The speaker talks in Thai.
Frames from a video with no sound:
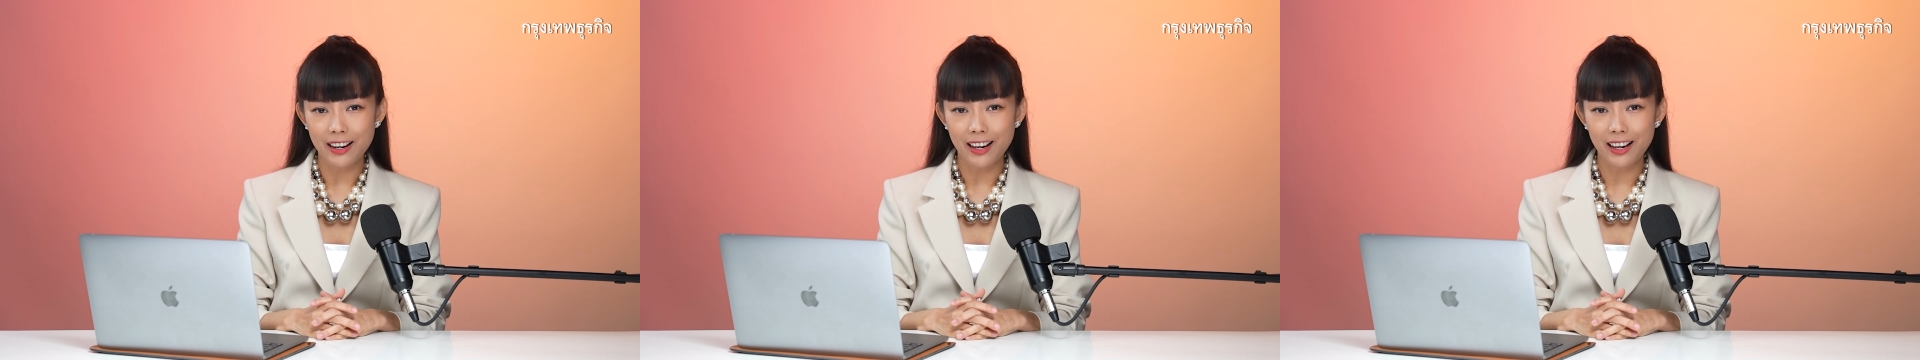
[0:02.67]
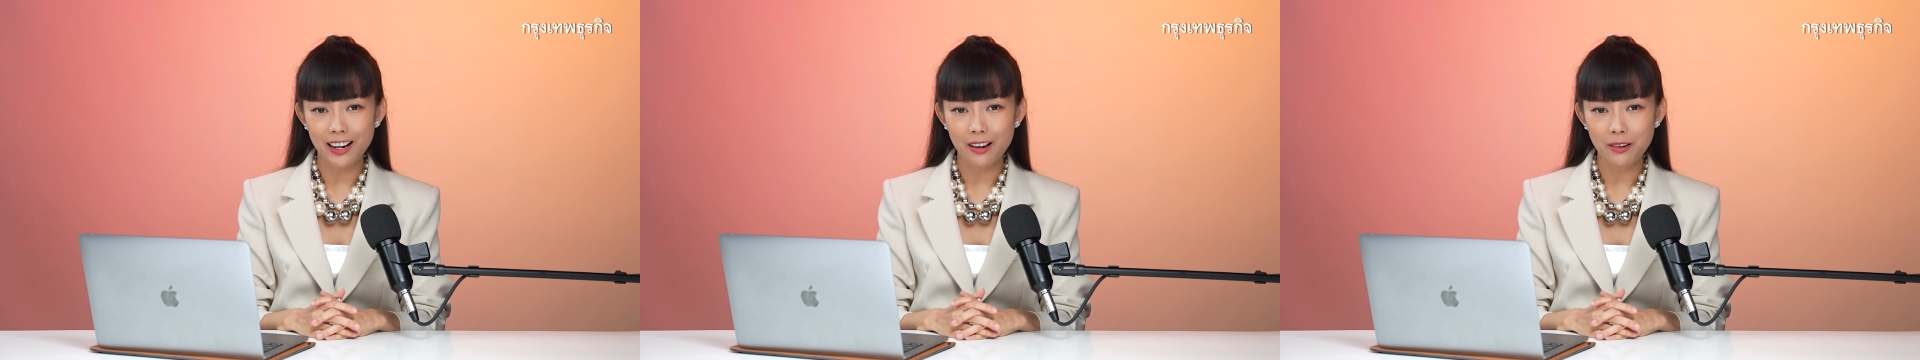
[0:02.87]

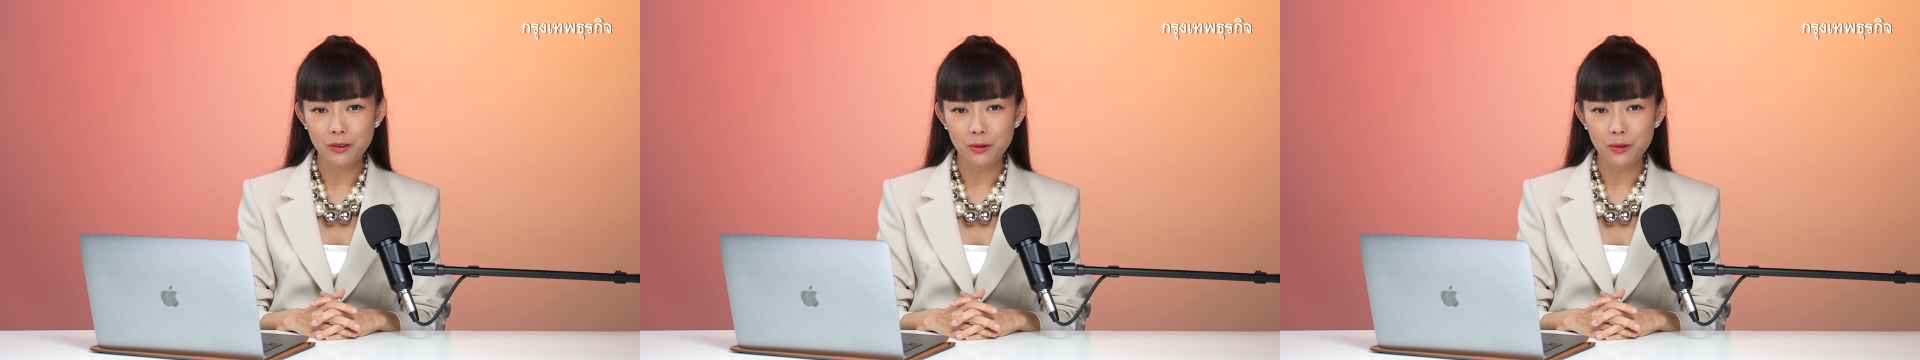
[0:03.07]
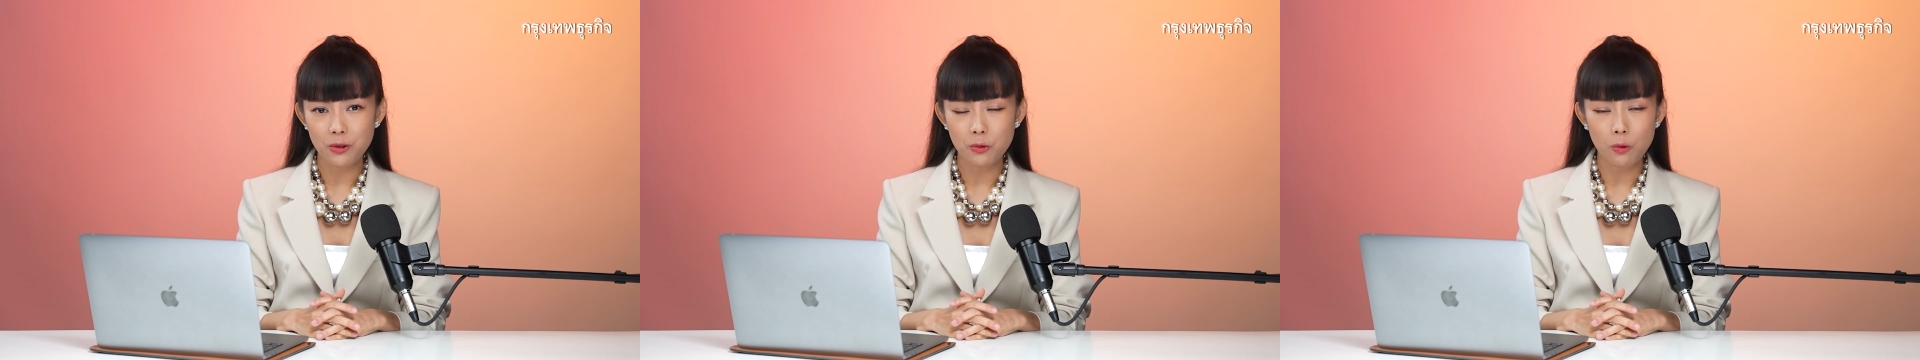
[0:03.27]
นะคะ แล้ว
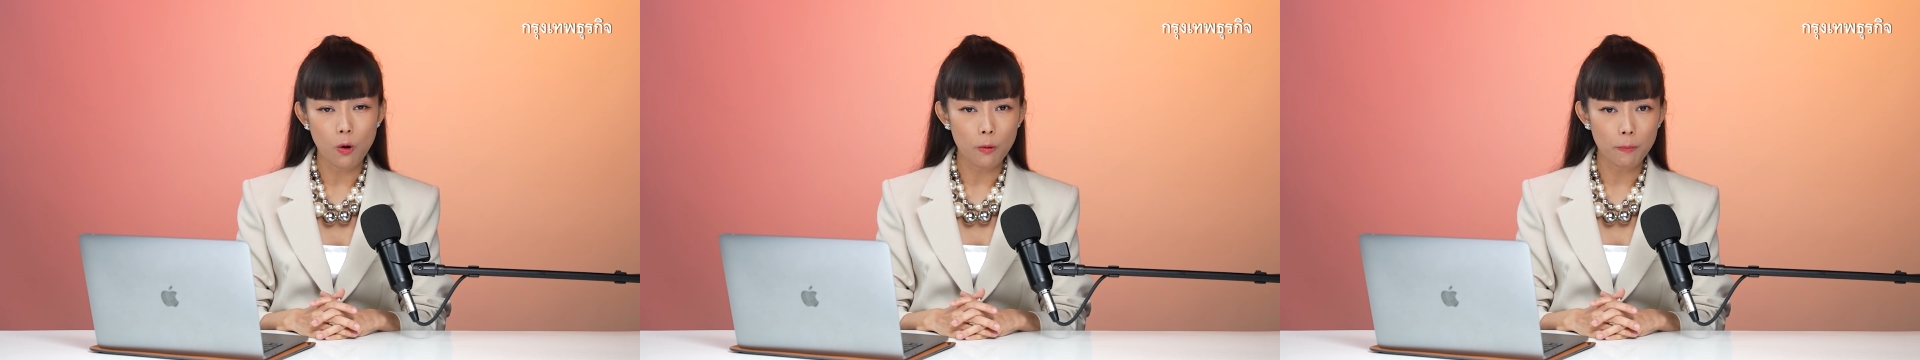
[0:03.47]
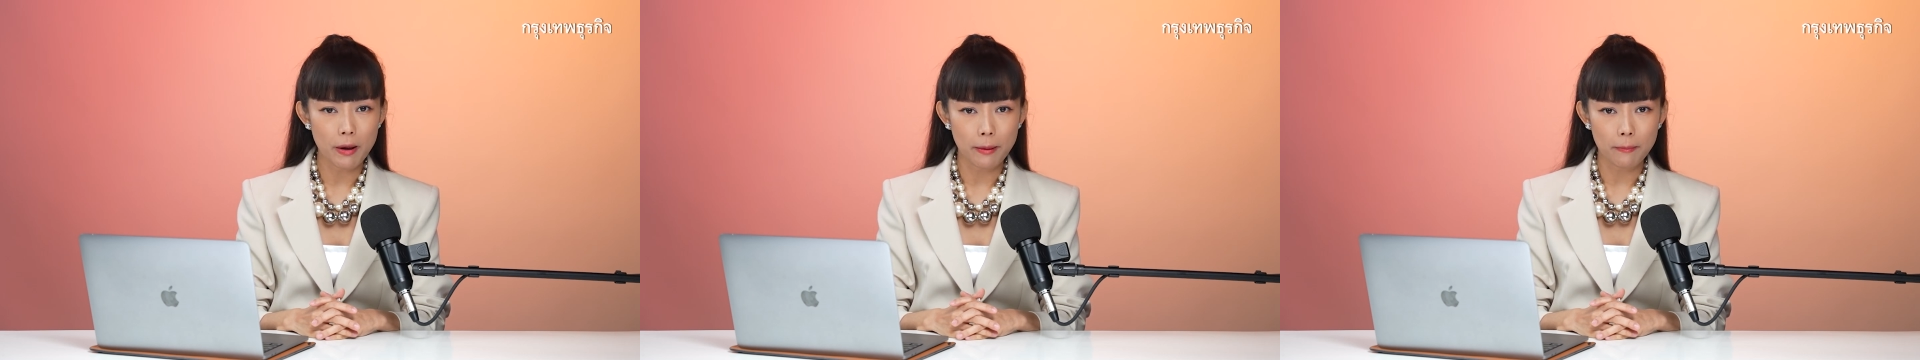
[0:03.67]
ยู
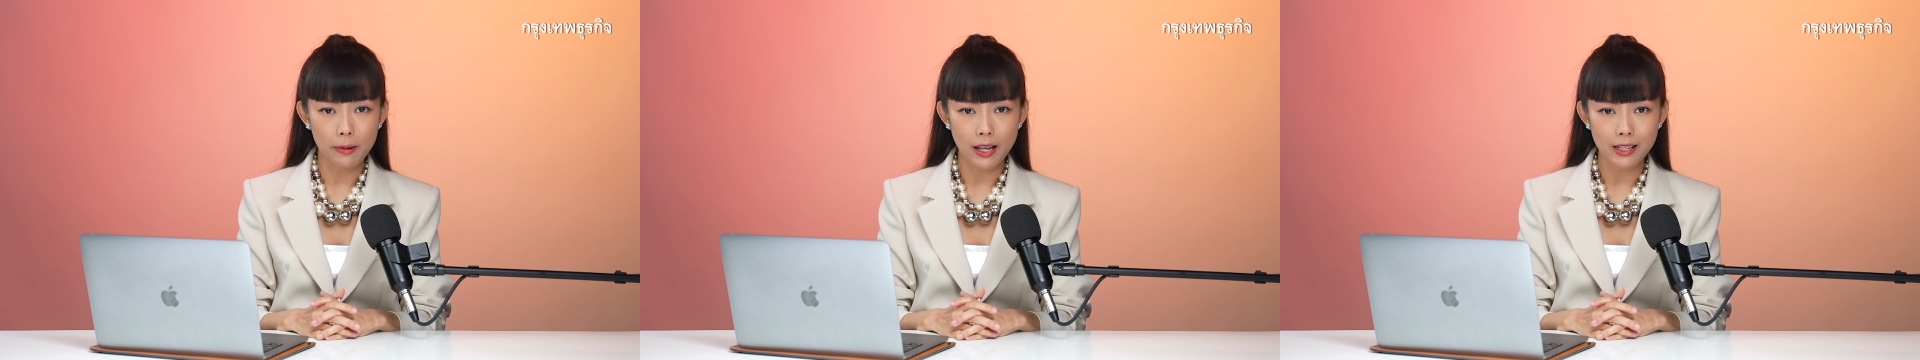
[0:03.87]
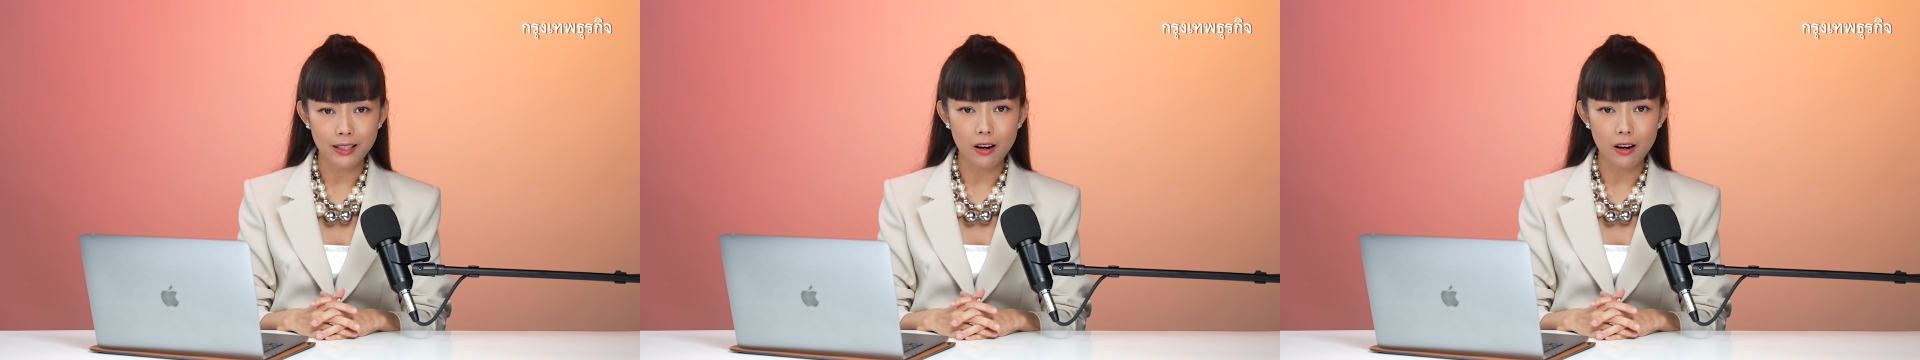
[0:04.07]
โอเปกพลั